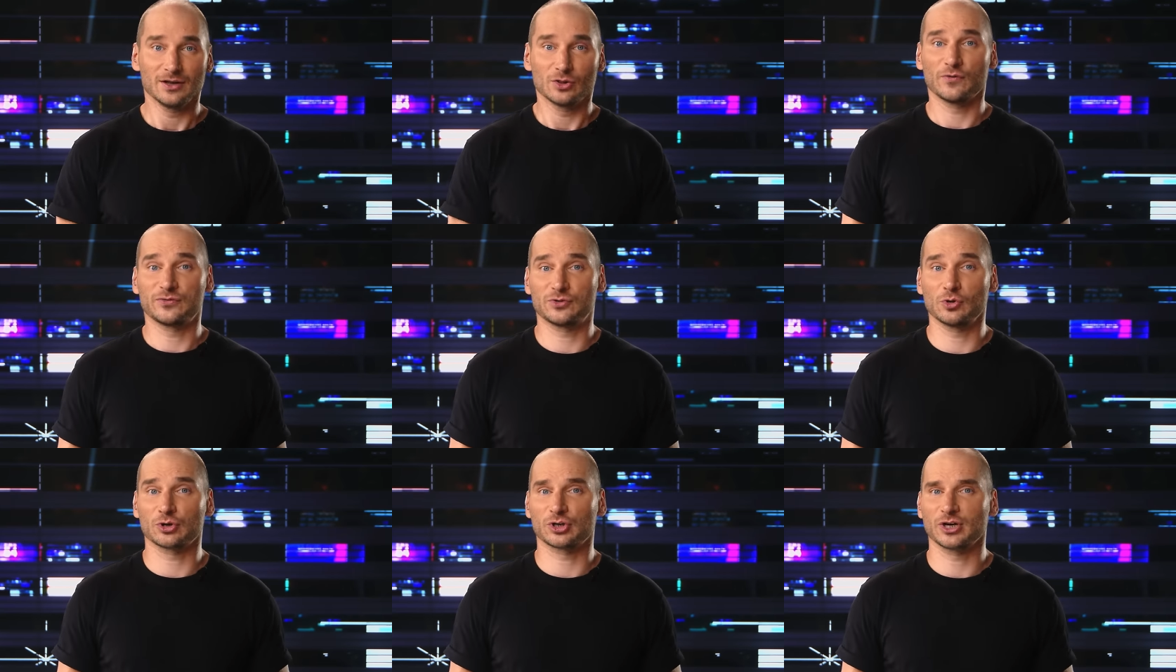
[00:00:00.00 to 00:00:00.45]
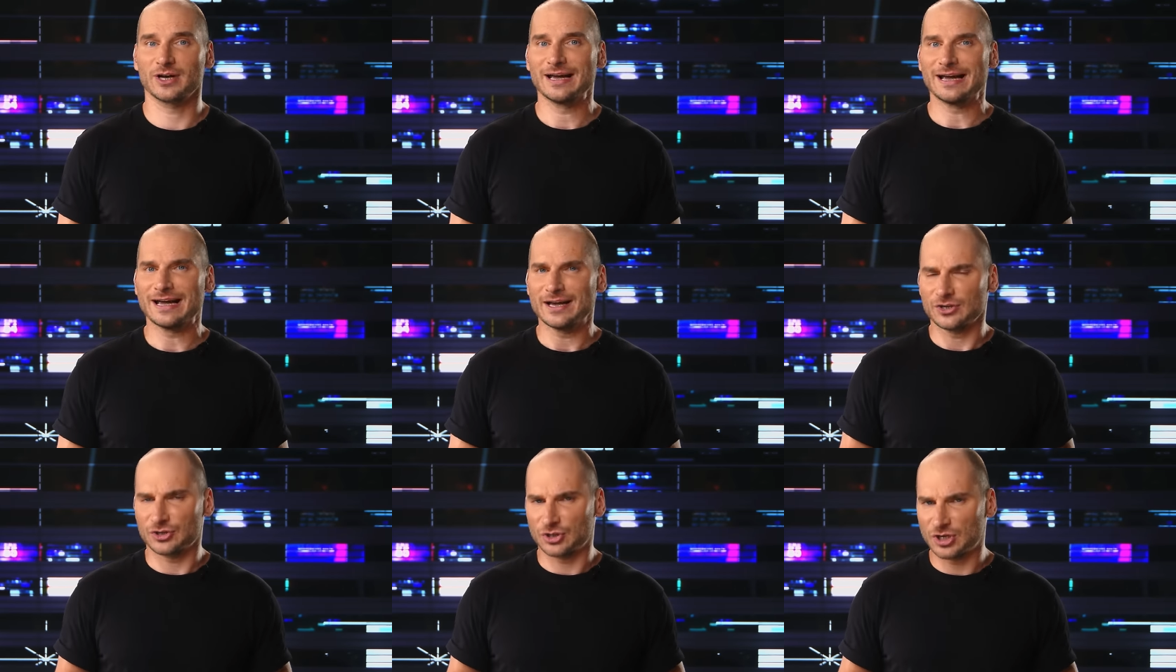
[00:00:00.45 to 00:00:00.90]
Но все же,
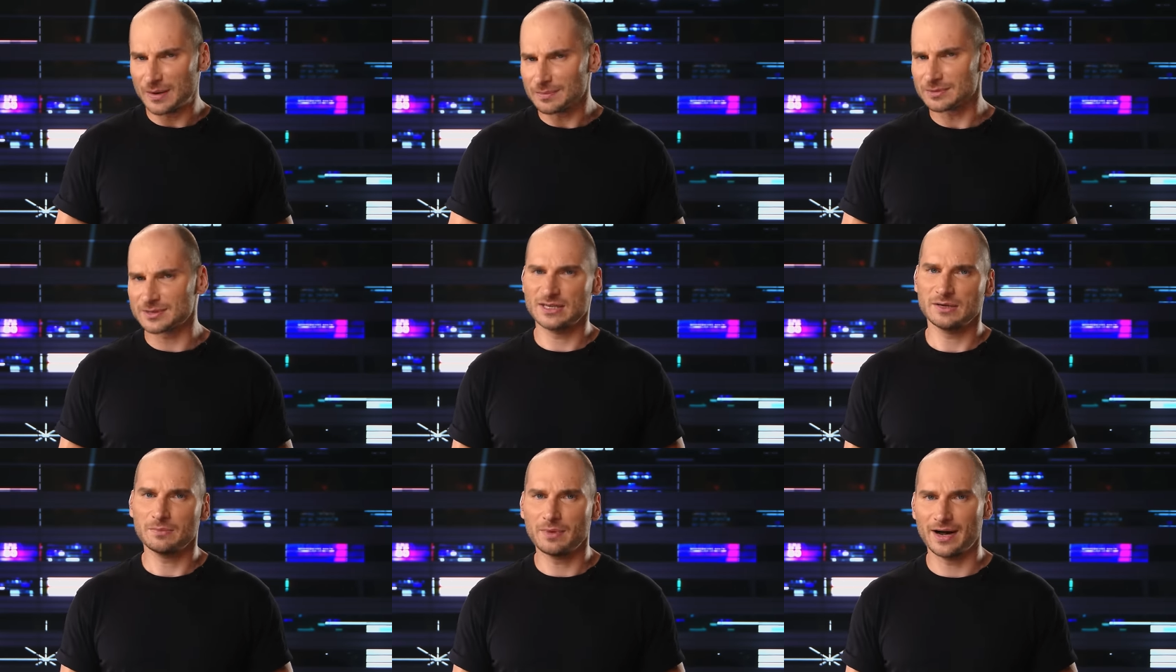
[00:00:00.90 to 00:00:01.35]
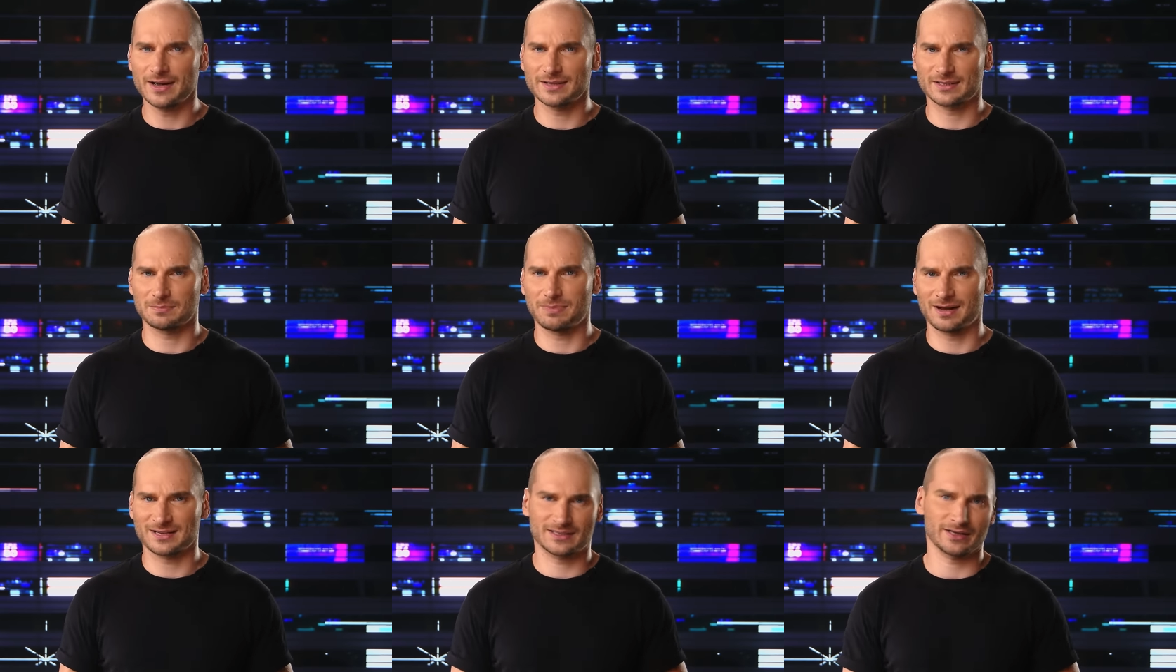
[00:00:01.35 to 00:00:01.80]
чем
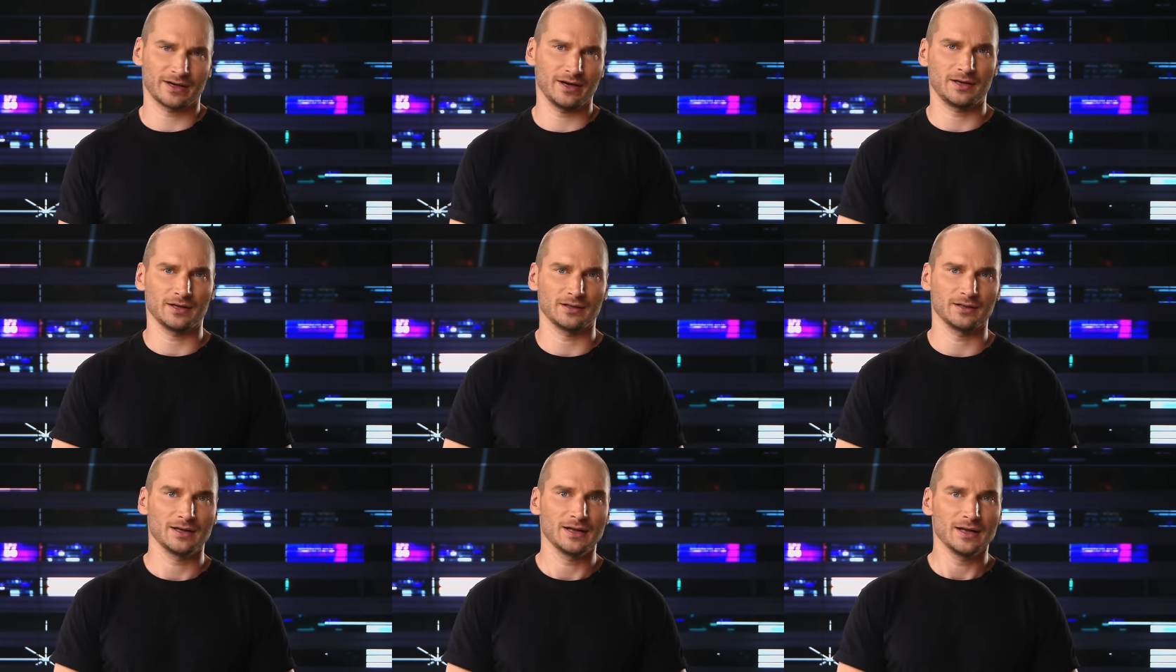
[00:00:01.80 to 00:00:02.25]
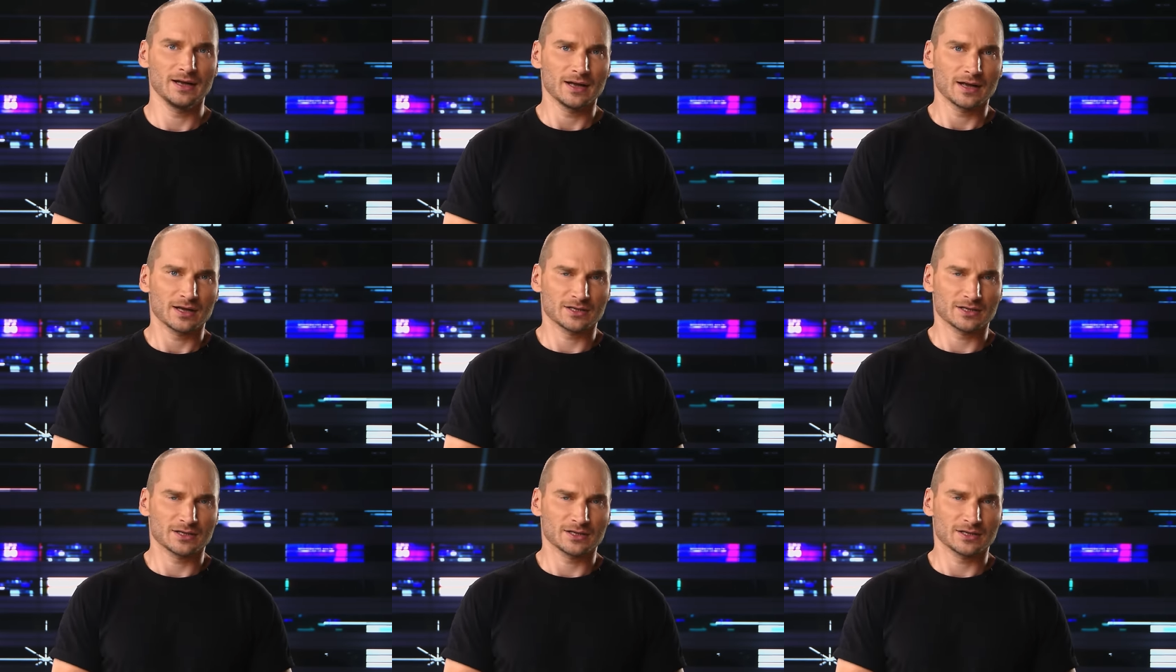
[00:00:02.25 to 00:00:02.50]
занимается Бастрыкин?